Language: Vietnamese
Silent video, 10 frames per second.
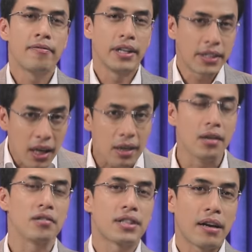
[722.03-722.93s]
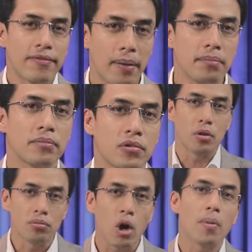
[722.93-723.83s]
và chất lượng sản phẩm
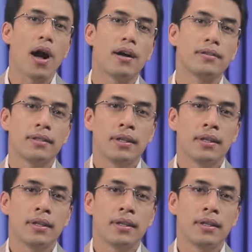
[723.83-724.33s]
cũng tốt hơn.